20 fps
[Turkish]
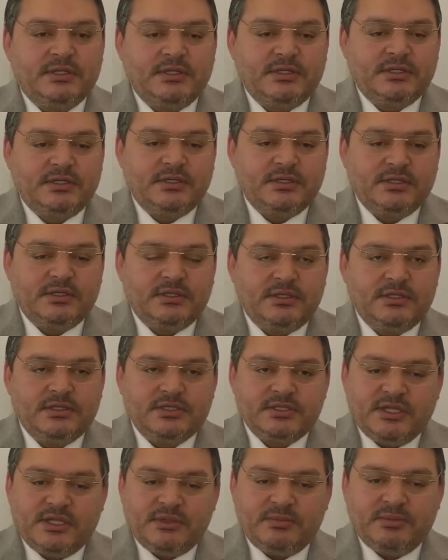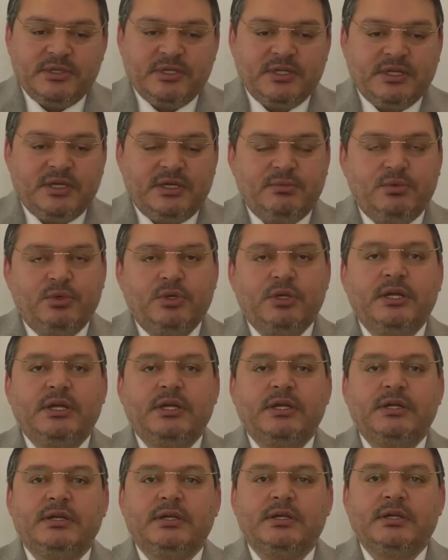Ee, inşallah bir daha
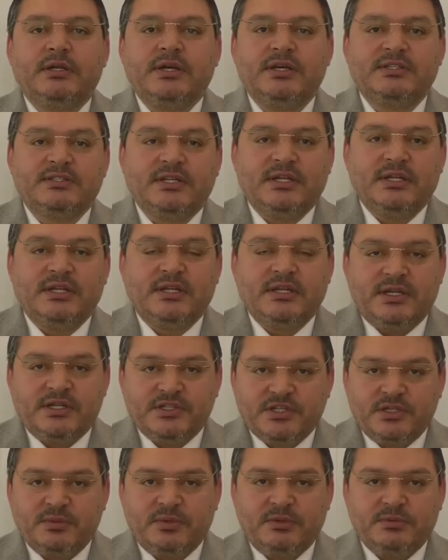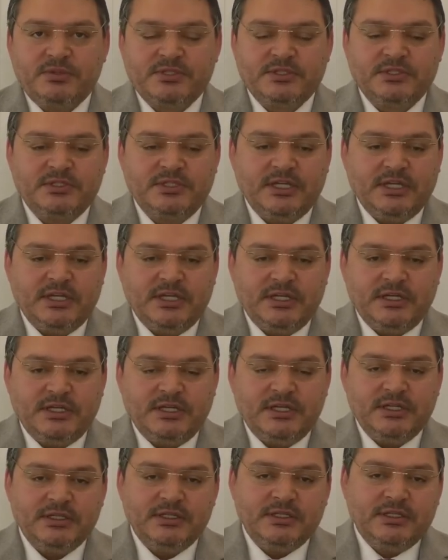böyle e, kazalar yaşanmaması
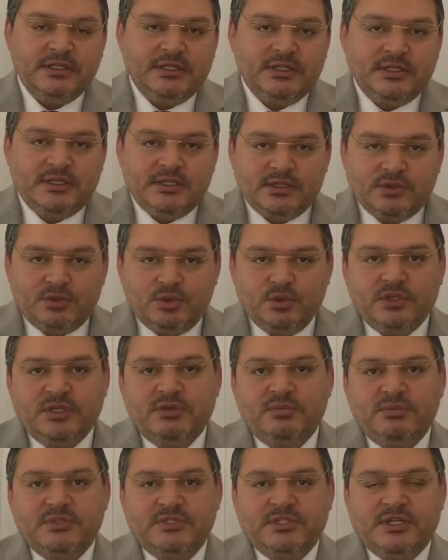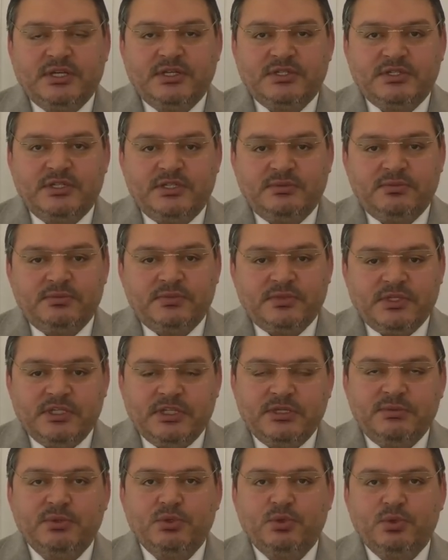dileğiyle gündemimize geçelim.
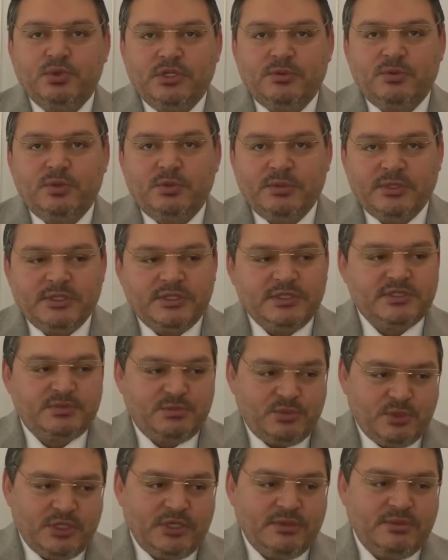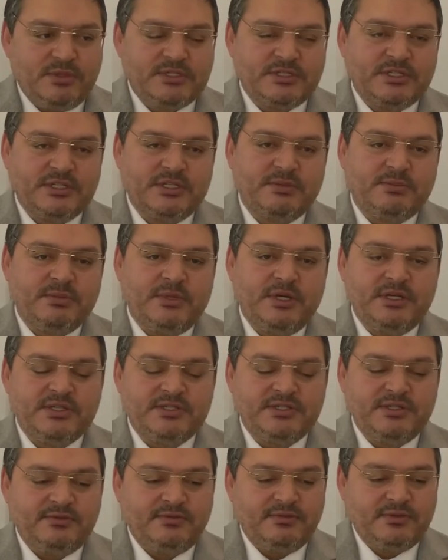İyi bir gündem olmadığı için böyle başladık
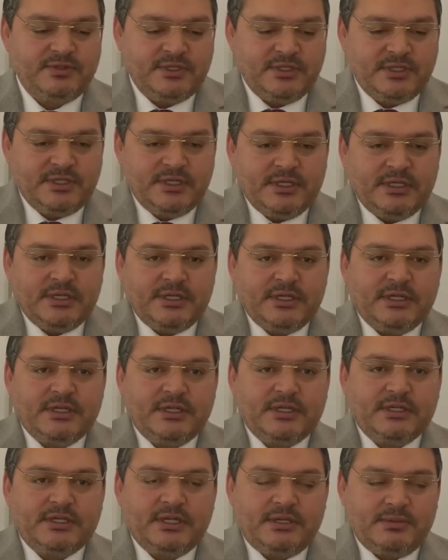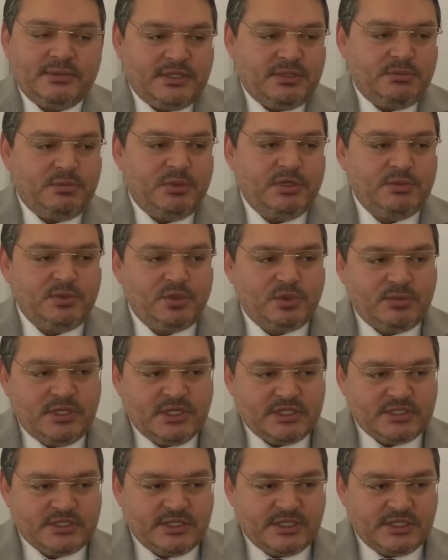maalesef. E, tabii ki memur
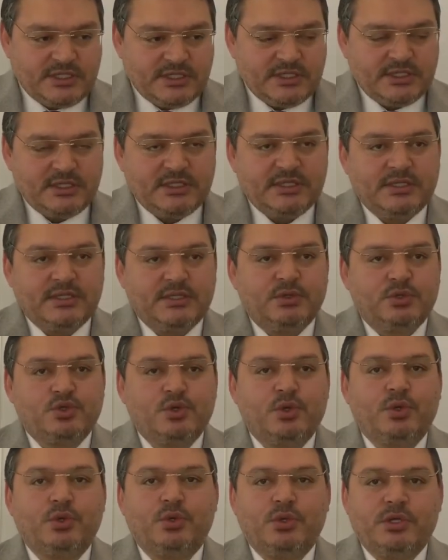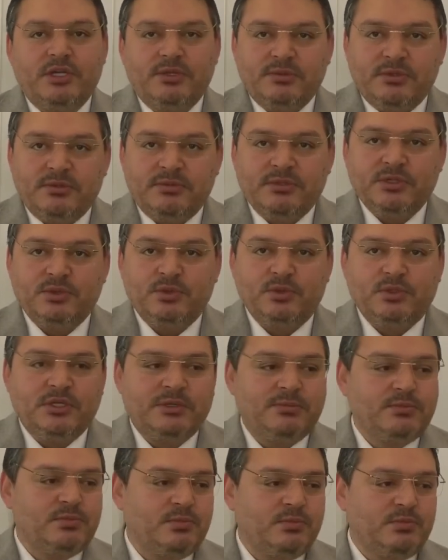maaşları e, çok önemli bir
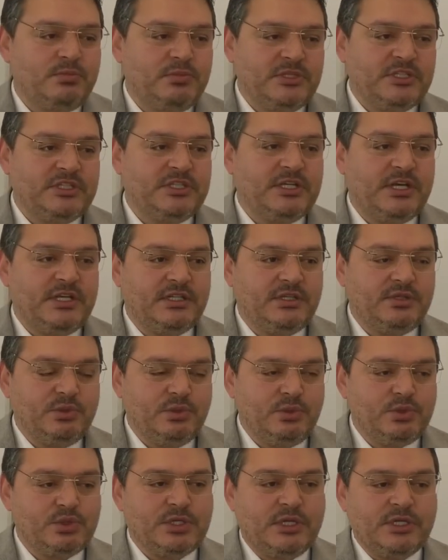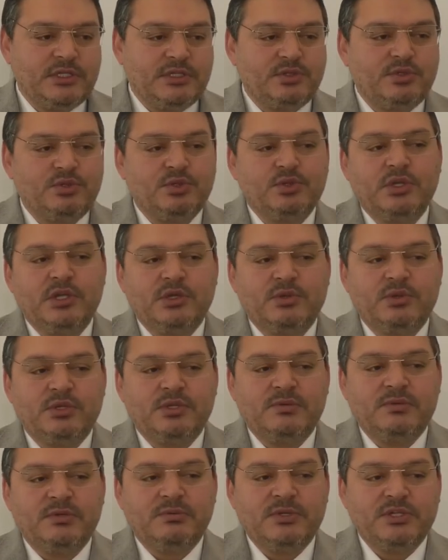gündem. İki aydır, üç aydır Türkiye
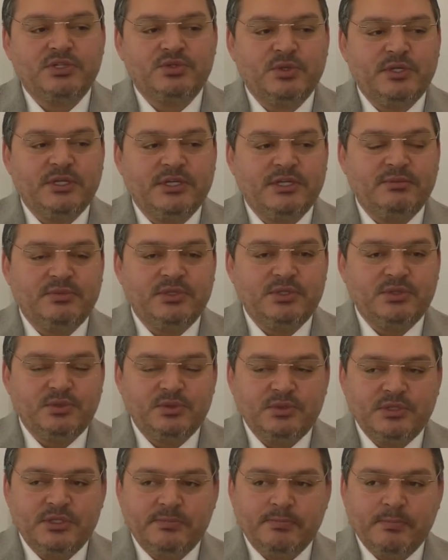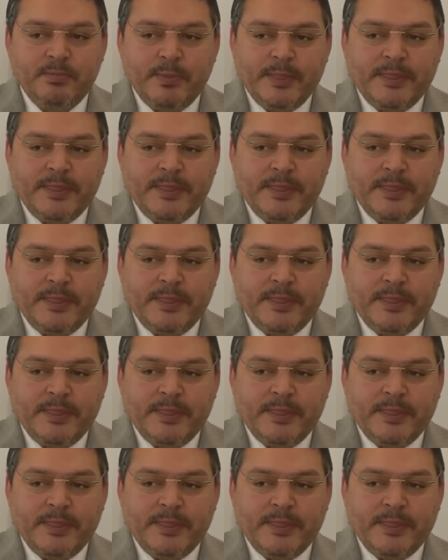gündemini meşgul eden bir gündem.